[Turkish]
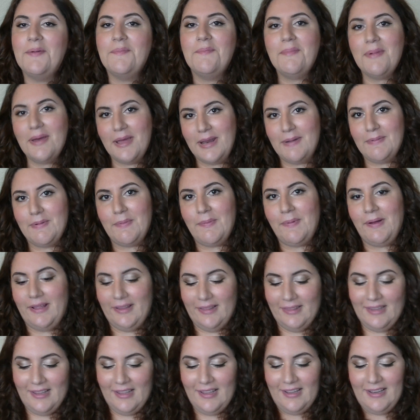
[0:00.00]
Merhaba
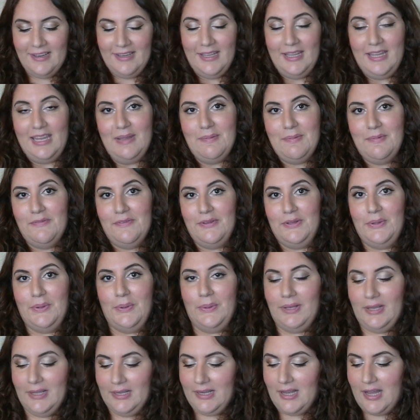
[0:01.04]
ballar, yeni bir video
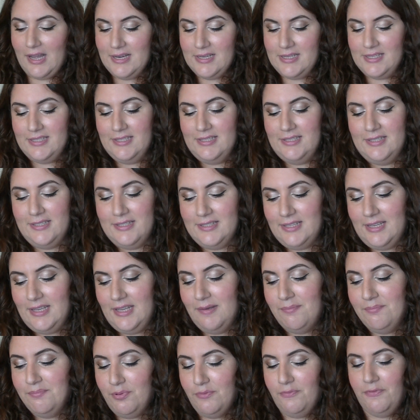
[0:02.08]
ile
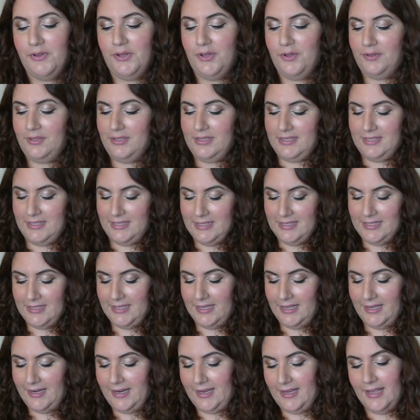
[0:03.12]
karşınızdayım. Bu videoda
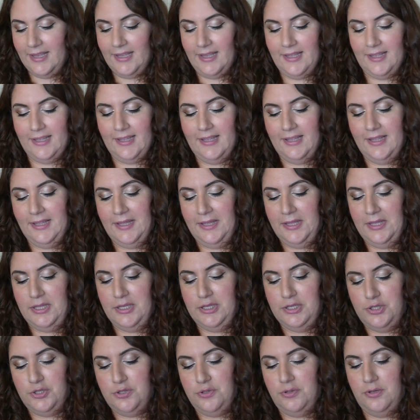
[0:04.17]
sizlere
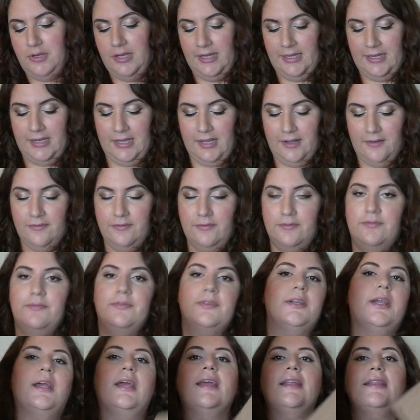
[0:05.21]
şöyle
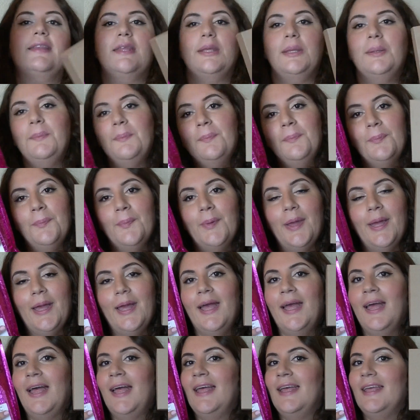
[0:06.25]
kavurayım.
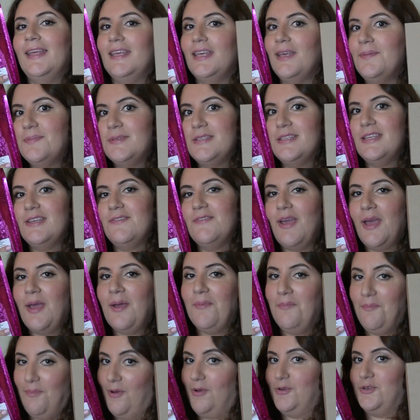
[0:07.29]
Ipsi
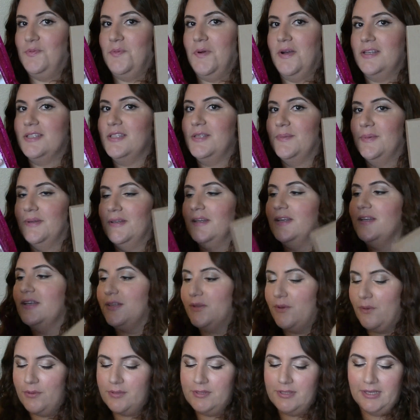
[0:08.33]
ve Birchbox'ımı
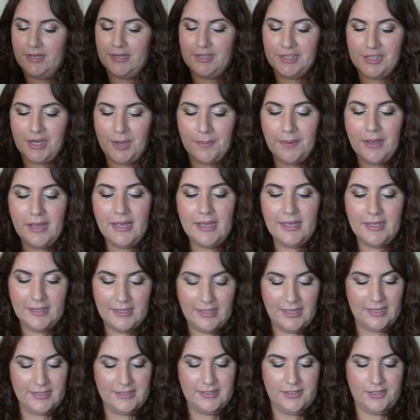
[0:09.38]
göstereceğim,
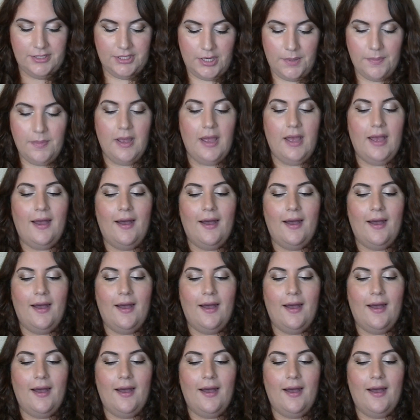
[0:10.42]
kıyaslayacağım.